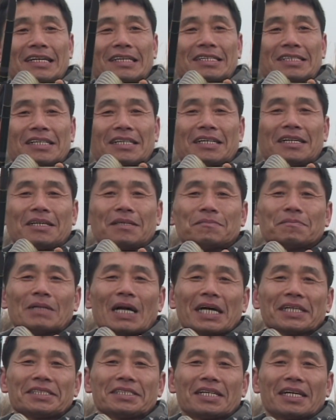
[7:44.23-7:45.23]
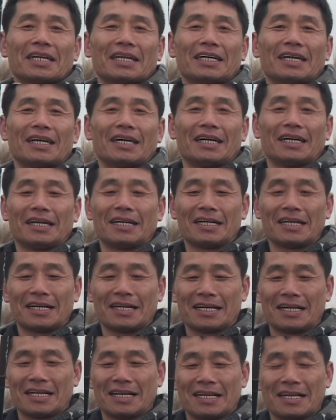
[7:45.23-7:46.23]
지금 낚싯대를
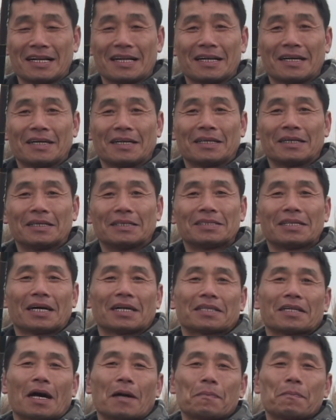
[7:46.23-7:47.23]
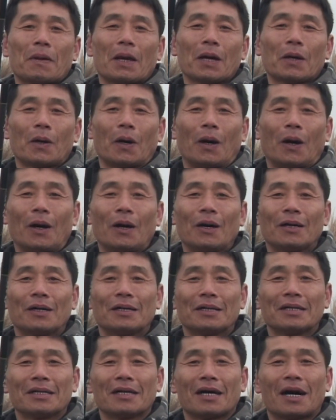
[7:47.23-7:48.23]
이제 다 패고
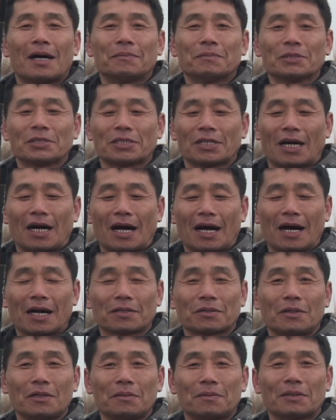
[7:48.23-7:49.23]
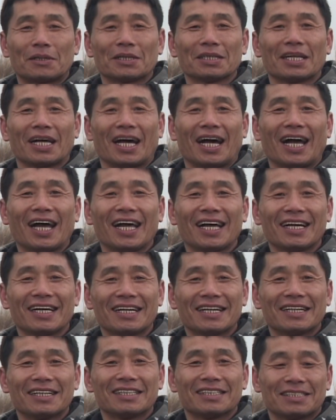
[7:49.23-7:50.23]
한번 싹 돌려보는데
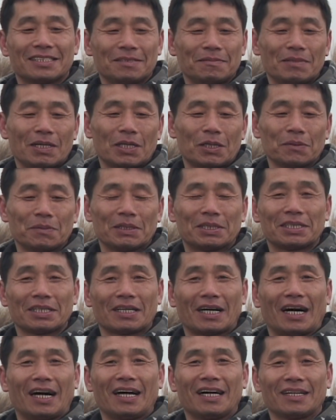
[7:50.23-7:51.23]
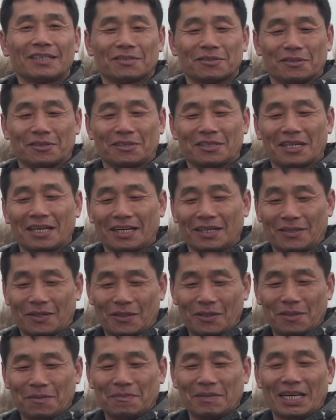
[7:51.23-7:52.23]
지금 이놈이 찌가 쭉
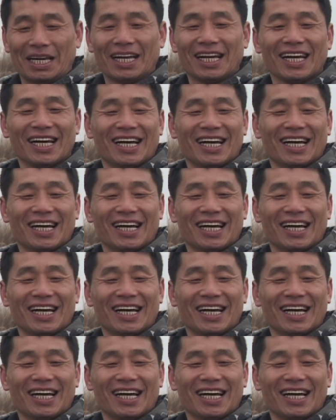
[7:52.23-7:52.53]
올립니다